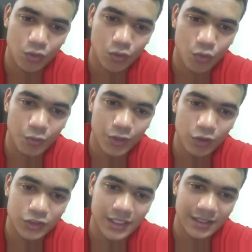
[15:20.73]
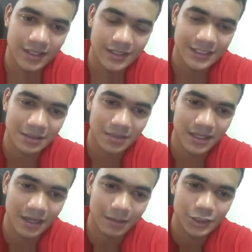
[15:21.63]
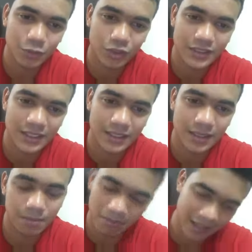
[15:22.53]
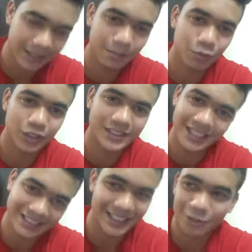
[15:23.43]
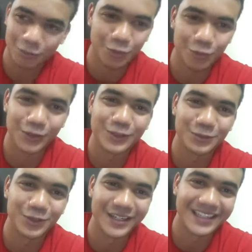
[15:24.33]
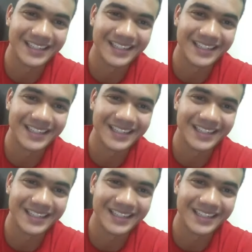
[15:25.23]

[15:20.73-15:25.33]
কবির হোসেন তাসকিন ভাই নামাজ পড়েছেন মাগরিব পড়েছি সেটাও পড়বো একটু পরে